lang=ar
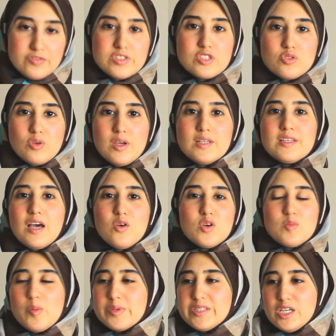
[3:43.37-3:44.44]
نفس السؤال ده
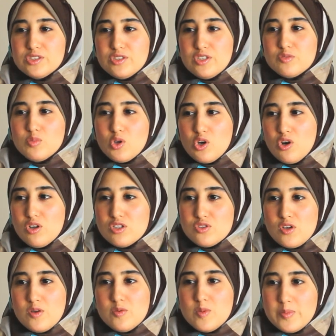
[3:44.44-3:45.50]
اول ما بدات اطبخ
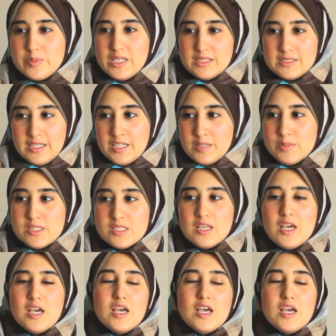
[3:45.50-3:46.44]
خالص واول ما بدات اخبز